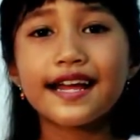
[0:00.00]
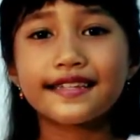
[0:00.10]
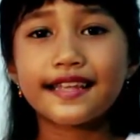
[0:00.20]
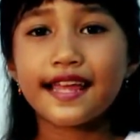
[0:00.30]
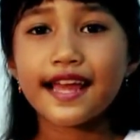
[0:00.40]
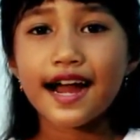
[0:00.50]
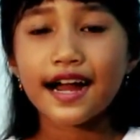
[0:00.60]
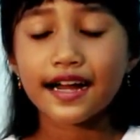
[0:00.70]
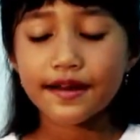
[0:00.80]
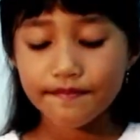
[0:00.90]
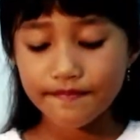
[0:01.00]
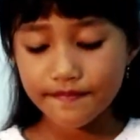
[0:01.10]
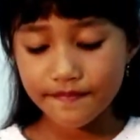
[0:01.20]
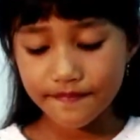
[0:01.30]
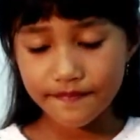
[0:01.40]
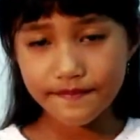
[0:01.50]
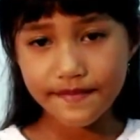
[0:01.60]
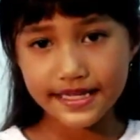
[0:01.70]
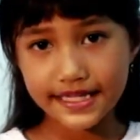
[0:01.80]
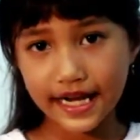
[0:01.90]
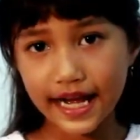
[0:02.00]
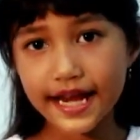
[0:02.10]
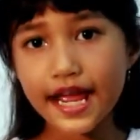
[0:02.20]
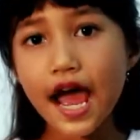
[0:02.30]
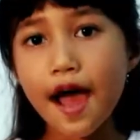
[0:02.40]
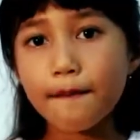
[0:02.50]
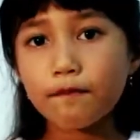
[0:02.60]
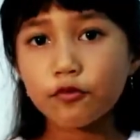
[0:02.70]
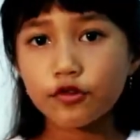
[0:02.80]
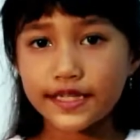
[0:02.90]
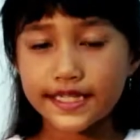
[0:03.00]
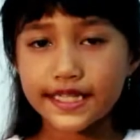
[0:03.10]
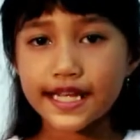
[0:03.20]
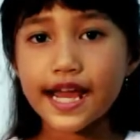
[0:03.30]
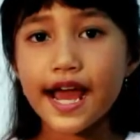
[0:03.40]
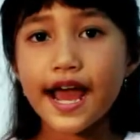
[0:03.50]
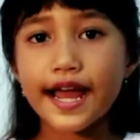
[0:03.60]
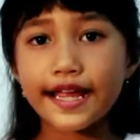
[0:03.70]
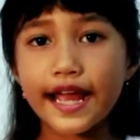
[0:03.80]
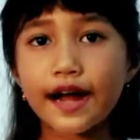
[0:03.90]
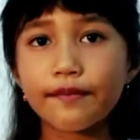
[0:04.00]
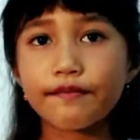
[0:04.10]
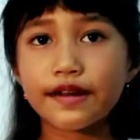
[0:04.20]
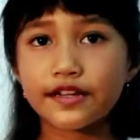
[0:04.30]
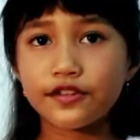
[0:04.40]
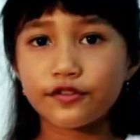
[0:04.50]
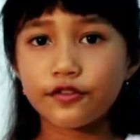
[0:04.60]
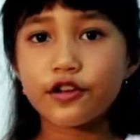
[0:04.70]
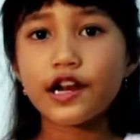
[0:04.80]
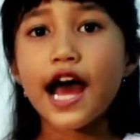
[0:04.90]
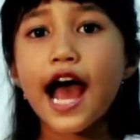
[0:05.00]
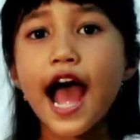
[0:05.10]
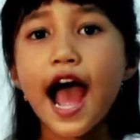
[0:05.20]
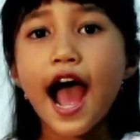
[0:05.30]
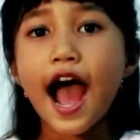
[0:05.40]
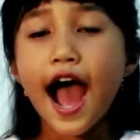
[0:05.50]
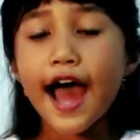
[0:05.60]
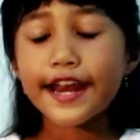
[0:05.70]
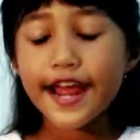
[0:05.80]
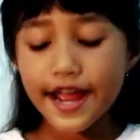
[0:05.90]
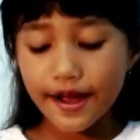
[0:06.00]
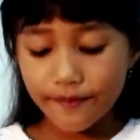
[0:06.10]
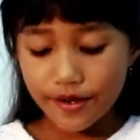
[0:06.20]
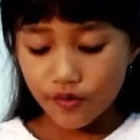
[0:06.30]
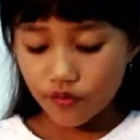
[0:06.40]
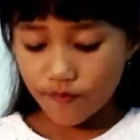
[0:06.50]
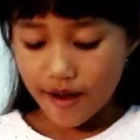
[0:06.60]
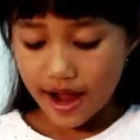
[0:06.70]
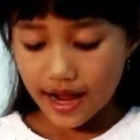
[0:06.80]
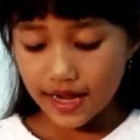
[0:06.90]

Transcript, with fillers: Saya akan membacakan puisi yang berjudul Ada yang berubah.